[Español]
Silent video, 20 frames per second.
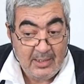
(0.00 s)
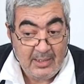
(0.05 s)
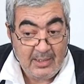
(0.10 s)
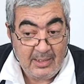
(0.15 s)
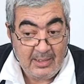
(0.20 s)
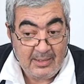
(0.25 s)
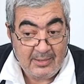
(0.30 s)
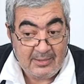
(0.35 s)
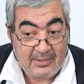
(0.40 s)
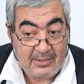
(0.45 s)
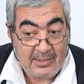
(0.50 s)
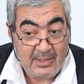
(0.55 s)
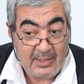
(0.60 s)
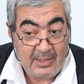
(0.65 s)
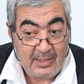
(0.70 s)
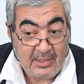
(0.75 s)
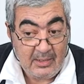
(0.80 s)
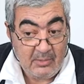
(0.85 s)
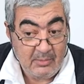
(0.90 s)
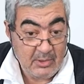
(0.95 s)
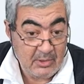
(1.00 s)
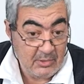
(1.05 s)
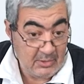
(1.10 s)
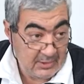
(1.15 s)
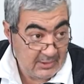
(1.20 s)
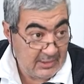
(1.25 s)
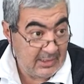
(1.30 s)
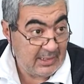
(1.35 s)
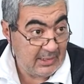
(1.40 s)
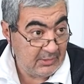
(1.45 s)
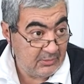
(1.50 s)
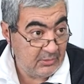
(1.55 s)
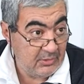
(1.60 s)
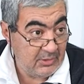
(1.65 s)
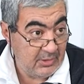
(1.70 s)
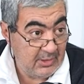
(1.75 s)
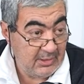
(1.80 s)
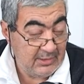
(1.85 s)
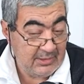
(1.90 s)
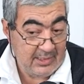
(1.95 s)
Este, y bueno, en este caso
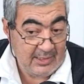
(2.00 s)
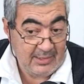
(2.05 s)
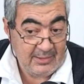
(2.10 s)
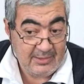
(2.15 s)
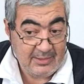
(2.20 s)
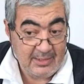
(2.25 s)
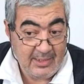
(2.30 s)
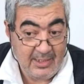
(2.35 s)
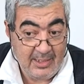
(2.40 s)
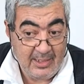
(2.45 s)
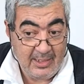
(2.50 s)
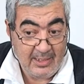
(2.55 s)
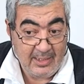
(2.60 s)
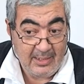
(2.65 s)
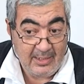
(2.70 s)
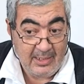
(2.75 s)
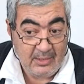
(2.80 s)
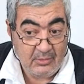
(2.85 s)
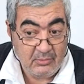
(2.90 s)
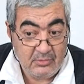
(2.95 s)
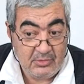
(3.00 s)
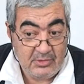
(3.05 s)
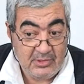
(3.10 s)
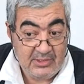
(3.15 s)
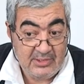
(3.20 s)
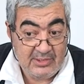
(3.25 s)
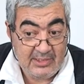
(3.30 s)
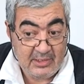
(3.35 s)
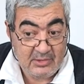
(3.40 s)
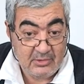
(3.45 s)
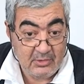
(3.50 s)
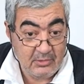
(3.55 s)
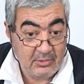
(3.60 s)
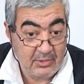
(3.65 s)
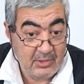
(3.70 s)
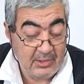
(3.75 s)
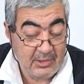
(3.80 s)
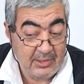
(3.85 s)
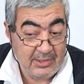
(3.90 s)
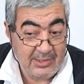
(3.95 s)
ya entra la justicia. Yo lo
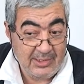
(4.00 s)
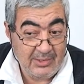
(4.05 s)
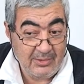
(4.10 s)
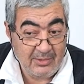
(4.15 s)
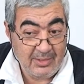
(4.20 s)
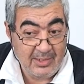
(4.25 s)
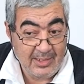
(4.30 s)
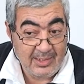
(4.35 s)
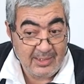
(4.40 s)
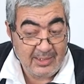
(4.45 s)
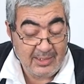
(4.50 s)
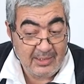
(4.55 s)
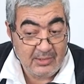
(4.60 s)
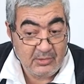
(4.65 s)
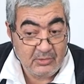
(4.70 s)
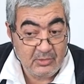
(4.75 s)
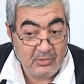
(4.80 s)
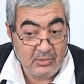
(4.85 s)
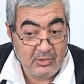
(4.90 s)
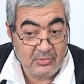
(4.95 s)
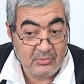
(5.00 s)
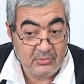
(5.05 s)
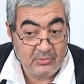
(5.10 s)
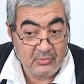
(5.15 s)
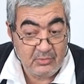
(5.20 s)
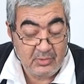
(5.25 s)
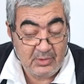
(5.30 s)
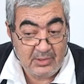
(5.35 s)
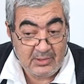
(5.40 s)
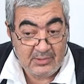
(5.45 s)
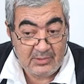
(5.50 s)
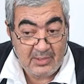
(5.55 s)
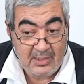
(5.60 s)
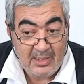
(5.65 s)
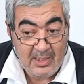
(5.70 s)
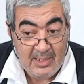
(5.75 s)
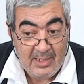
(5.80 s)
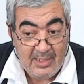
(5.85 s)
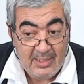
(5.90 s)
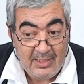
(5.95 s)
que quiero aclarar es que esto es, es,
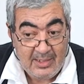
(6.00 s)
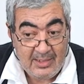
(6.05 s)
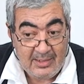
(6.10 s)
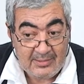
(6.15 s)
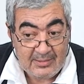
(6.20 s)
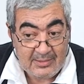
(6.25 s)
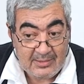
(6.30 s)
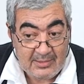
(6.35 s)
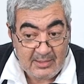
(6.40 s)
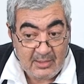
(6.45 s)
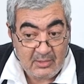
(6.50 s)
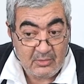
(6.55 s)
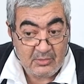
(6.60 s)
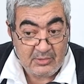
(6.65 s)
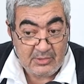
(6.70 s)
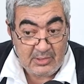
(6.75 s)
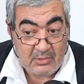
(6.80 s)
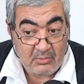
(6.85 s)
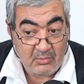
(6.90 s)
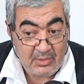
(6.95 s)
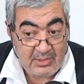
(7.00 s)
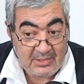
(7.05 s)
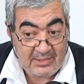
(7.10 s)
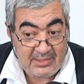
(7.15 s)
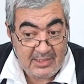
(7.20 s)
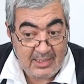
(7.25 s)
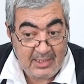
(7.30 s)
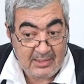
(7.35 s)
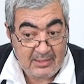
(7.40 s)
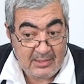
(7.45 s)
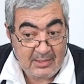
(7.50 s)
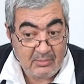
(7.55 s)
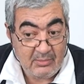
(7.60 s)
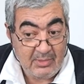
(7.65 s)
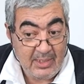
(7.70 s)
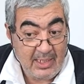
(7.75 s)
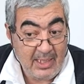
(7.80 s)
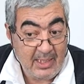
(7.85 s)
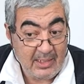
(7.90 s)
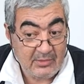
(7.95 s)
es este, consecuencia de
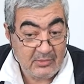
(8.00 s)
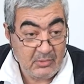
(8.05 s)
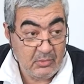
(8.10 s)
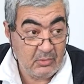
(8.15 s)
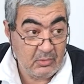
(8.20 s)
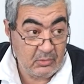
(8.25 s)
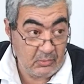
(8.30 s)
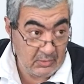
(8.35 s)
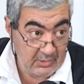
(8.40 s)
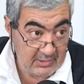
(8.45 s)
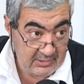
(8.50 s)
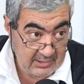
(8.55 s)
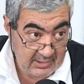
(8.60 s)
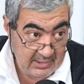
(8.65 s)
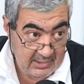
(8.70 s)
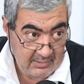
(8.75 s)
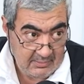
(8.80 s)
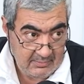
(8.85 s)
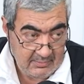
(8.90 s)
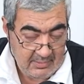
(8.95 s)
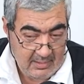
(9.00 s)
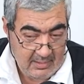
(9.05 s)
una acción judicial.